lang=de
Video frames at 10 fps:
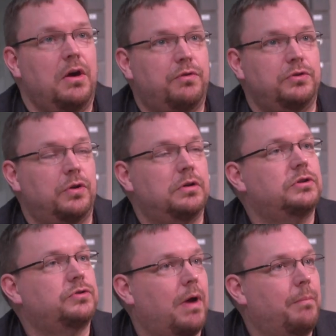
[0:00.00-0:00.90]
von
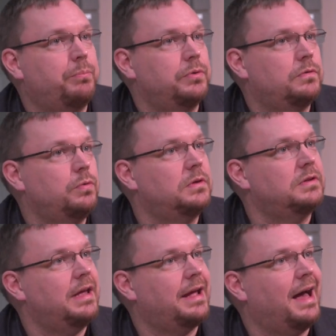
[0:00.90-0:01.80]
Donald Trump
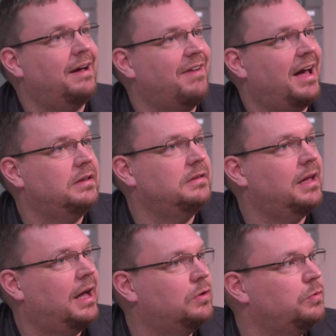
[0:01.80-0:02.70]
bezüglich der Karawane, die
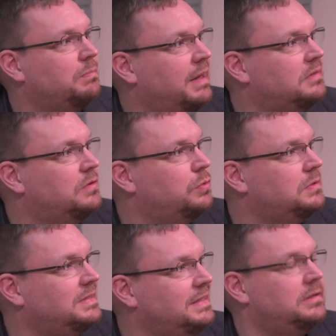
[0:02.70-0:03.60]
gerade durch Mexiko
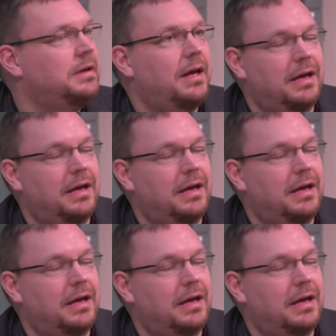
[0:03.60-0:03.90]
zieht,